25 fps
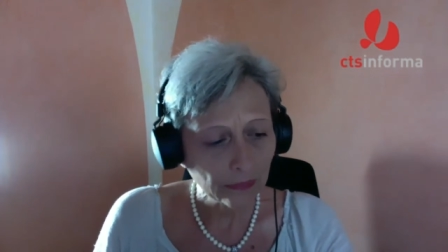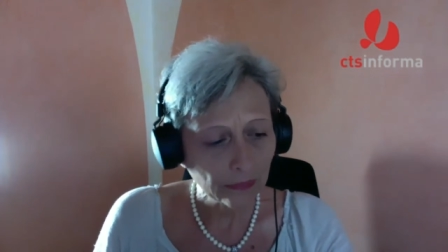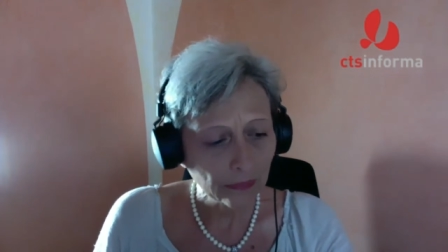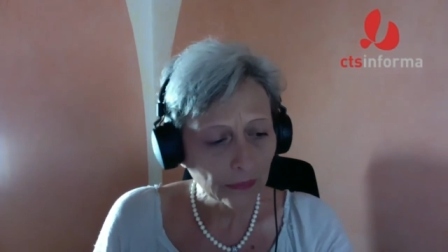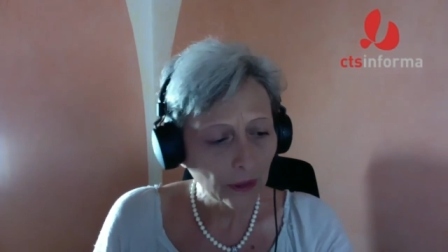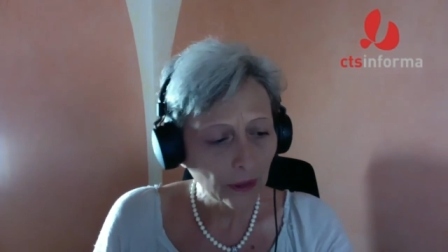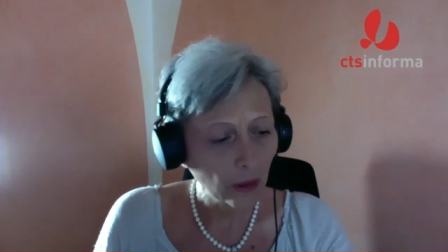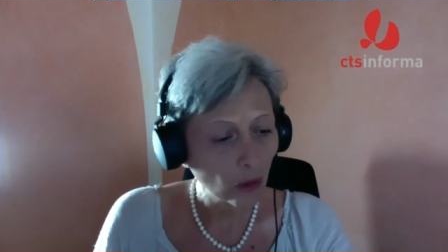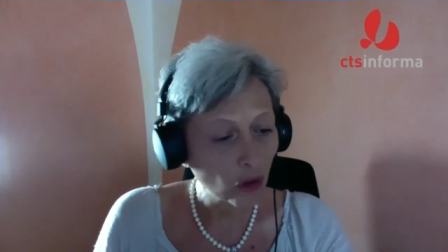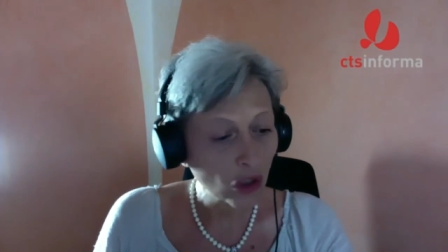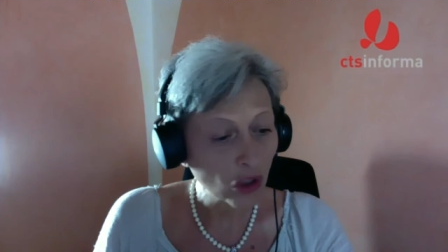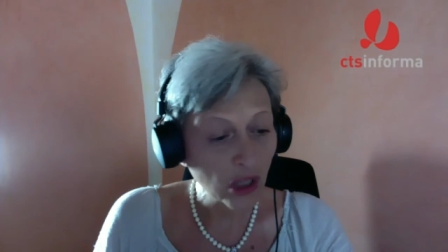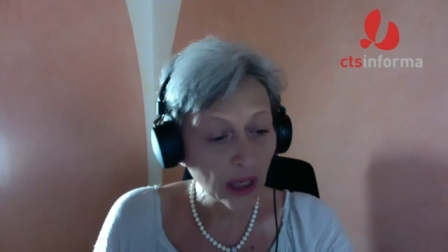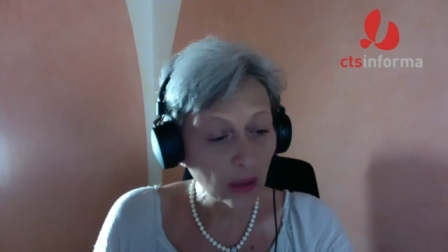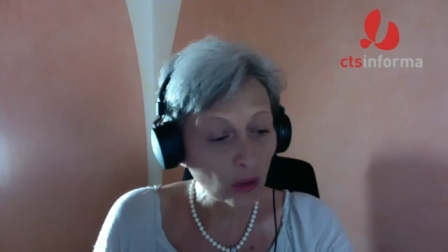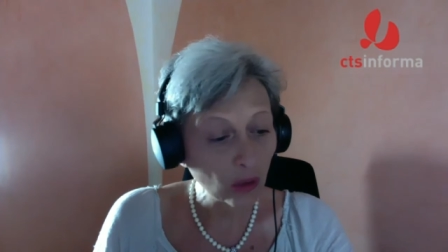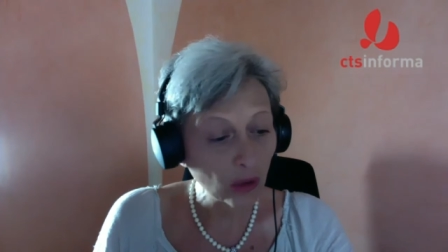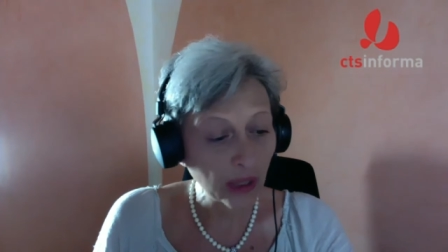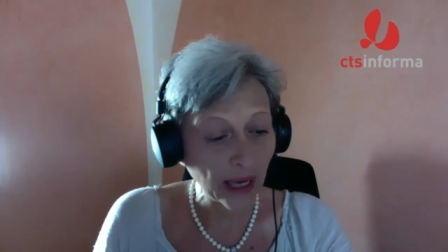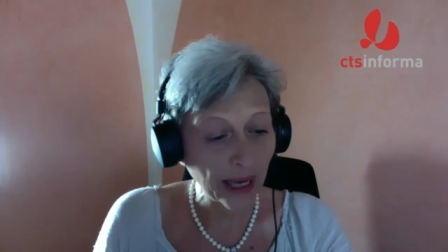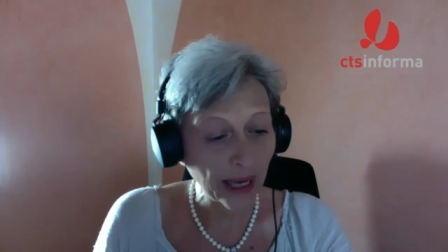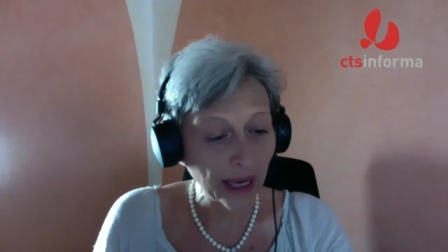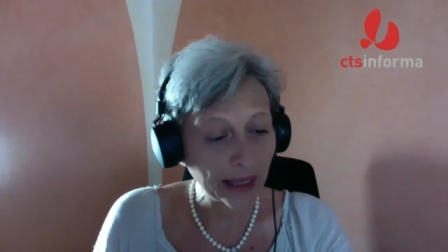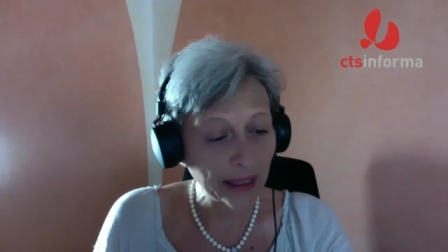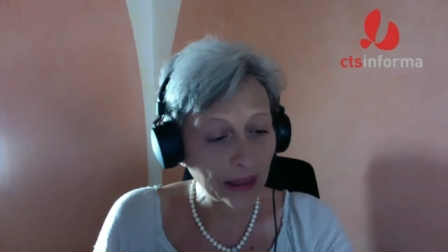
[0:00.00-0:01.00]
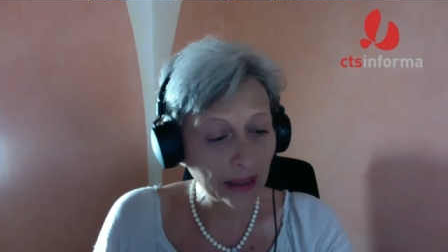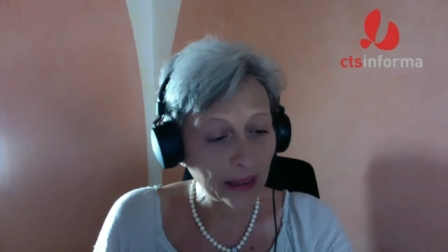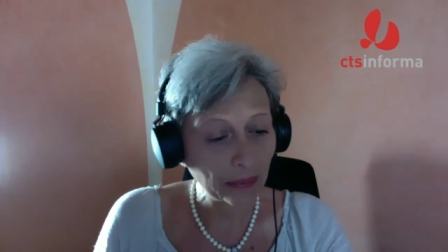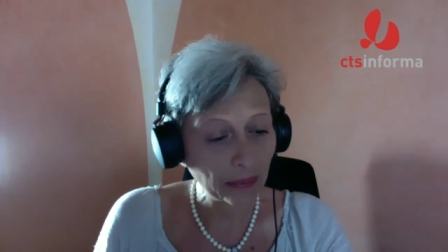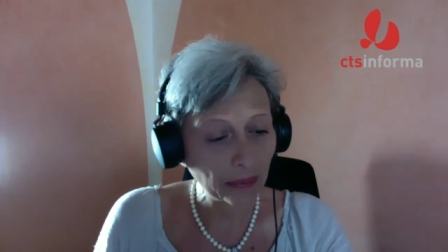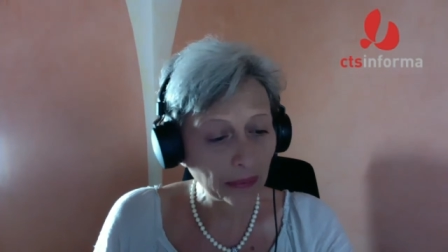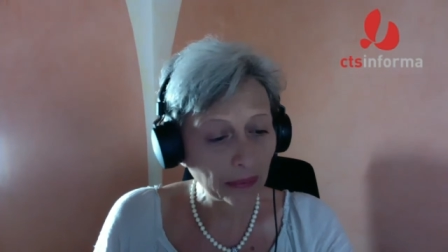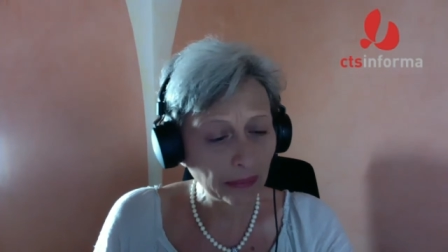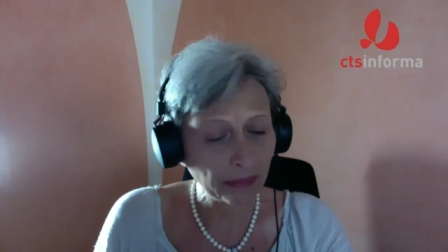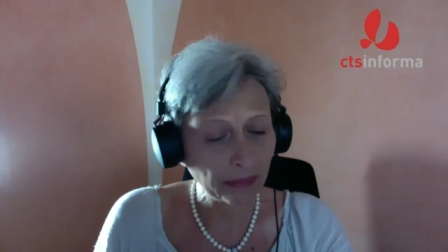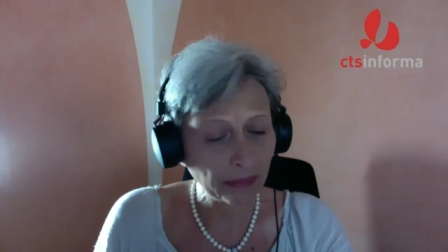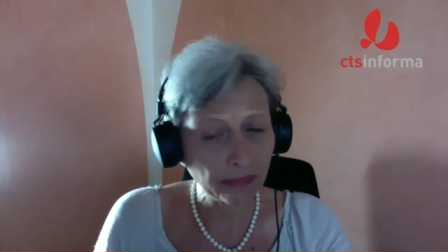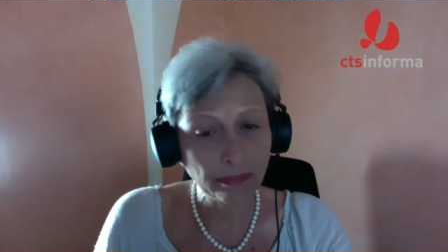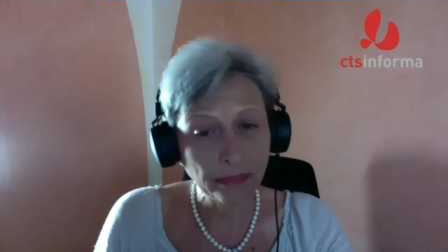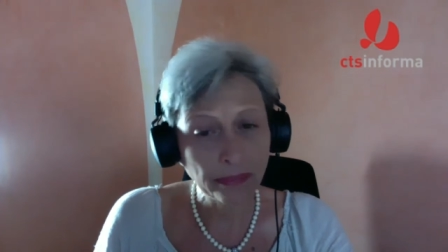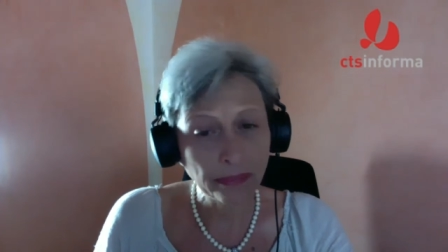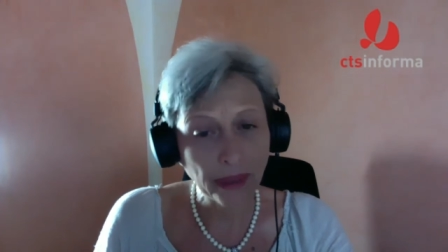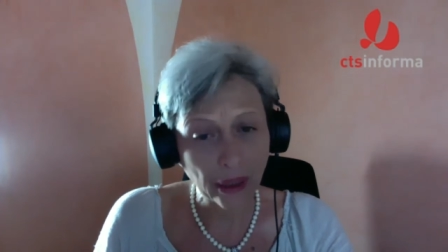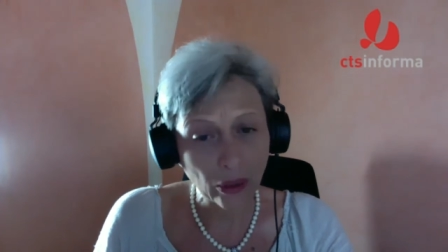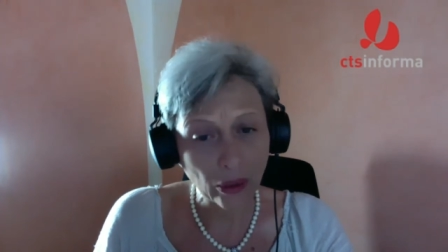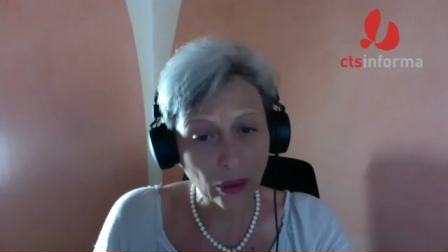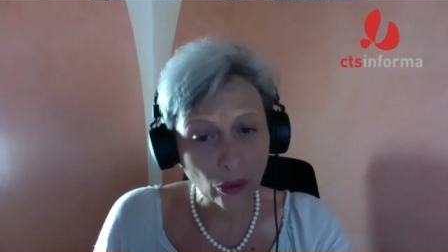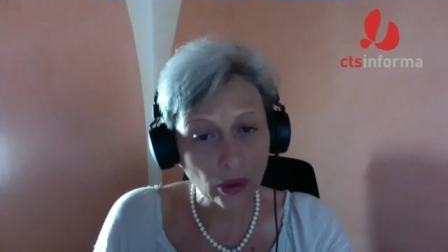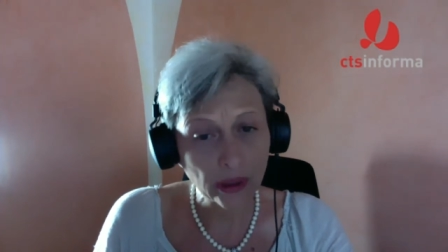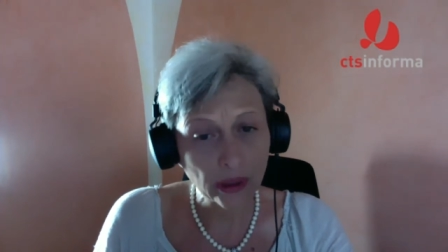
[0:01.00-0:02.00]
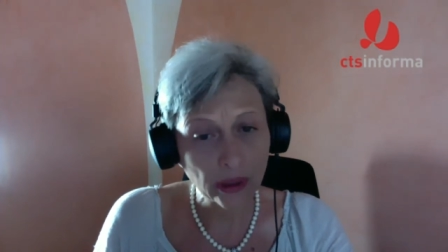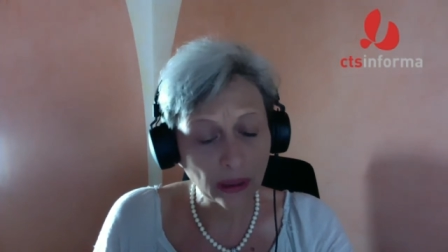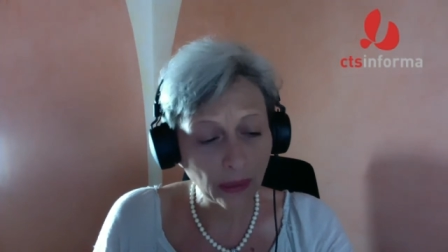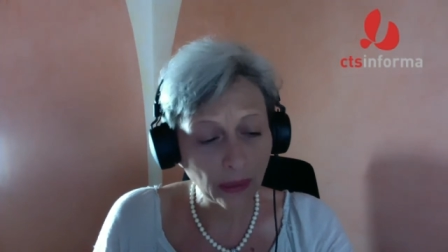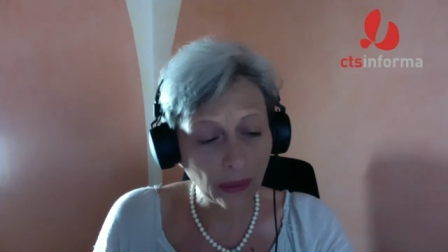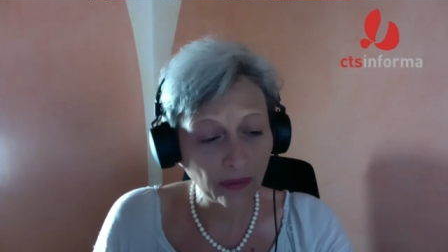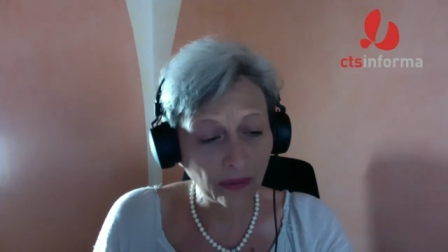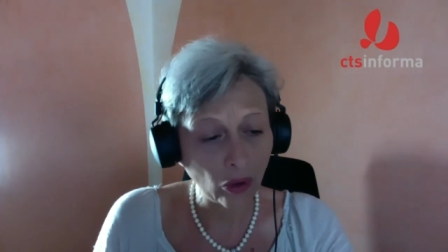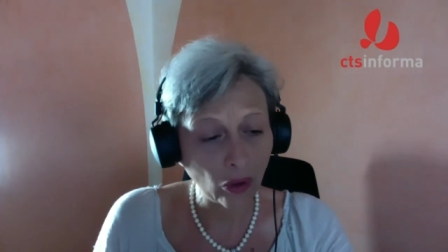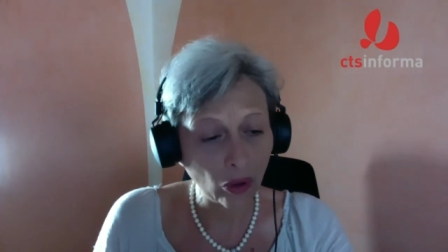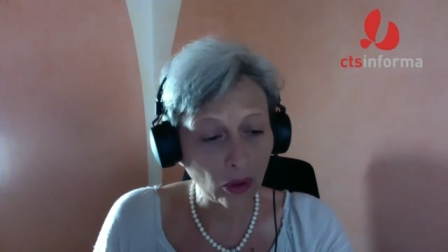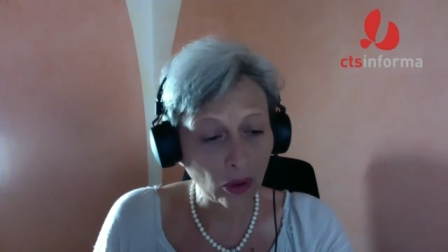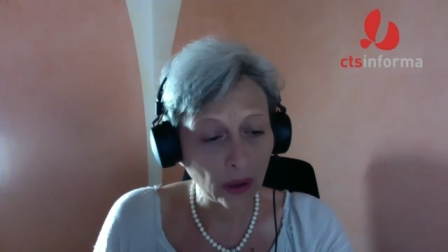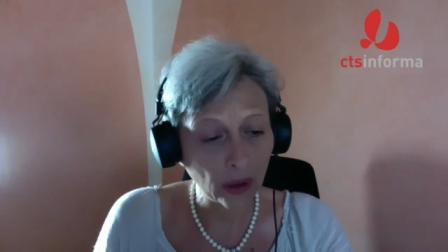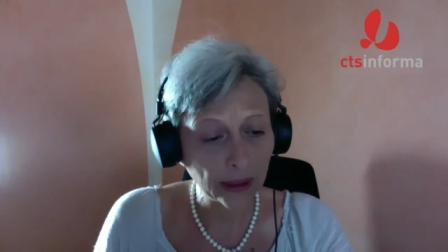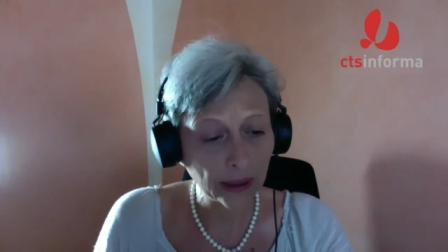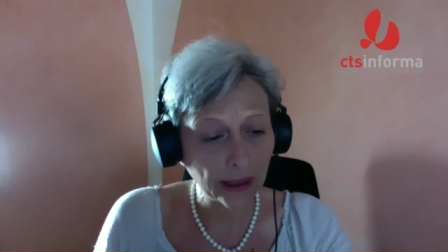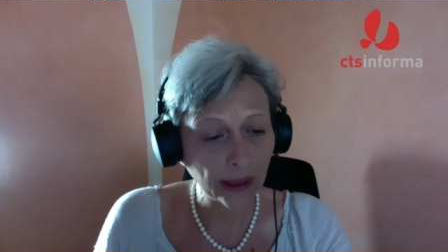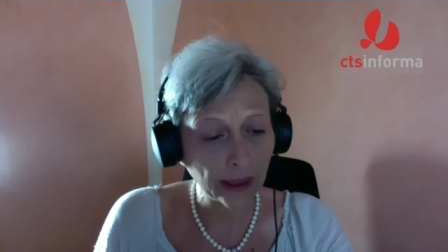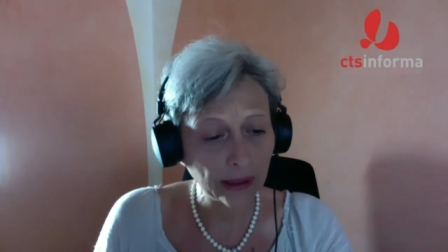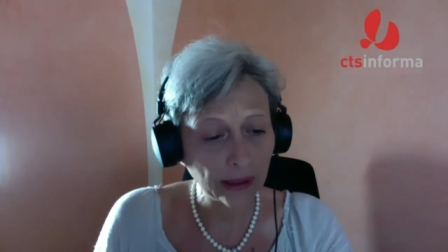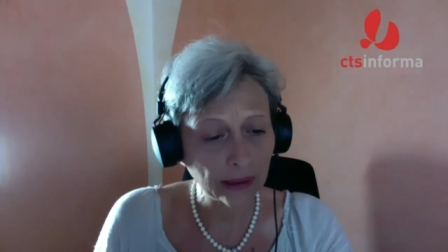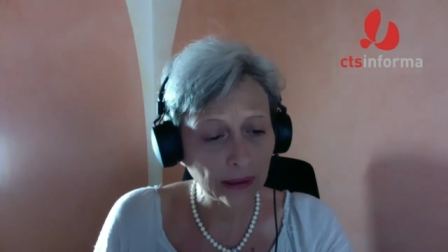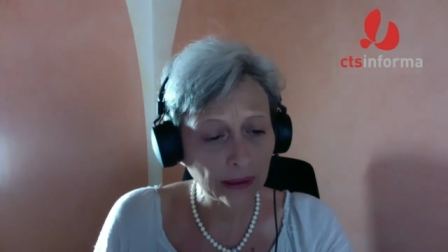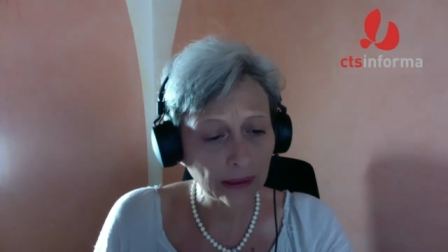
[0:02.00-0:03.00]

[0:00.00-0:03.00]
Lo salutai per l'ultima volta